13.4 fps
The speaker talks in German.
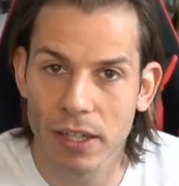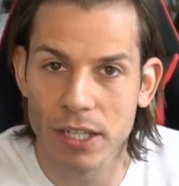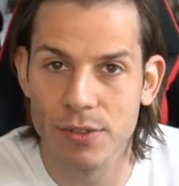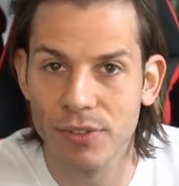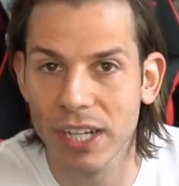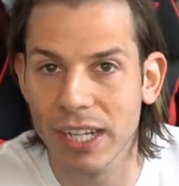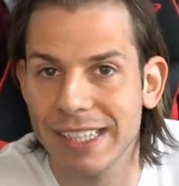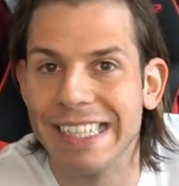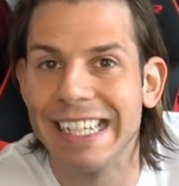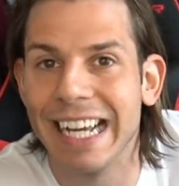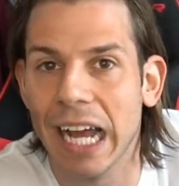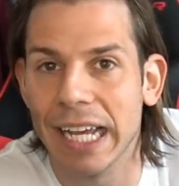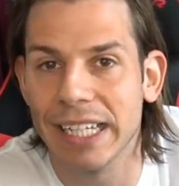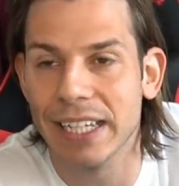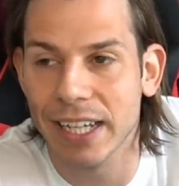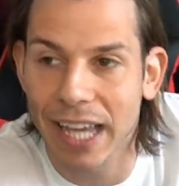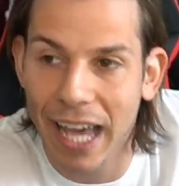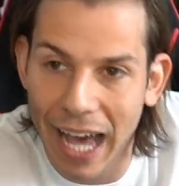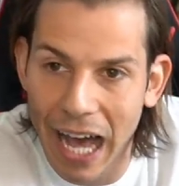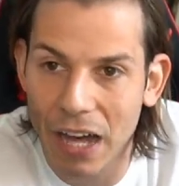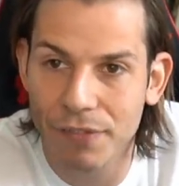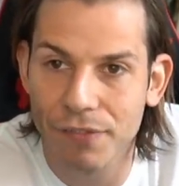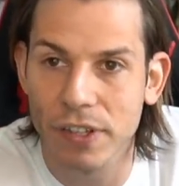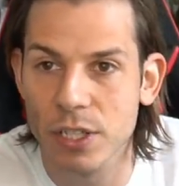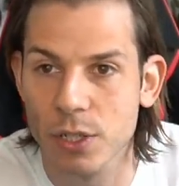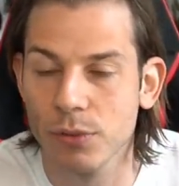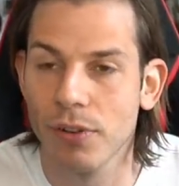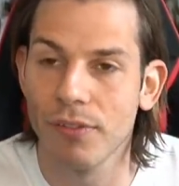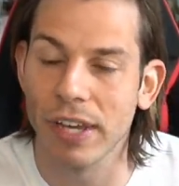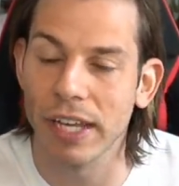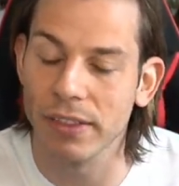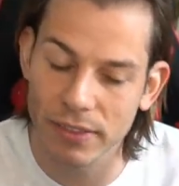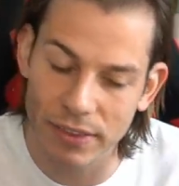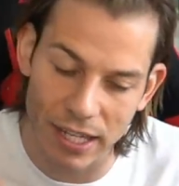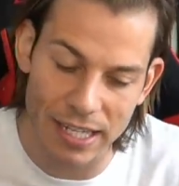also wirklich die gleiche Grafik zu verwenden,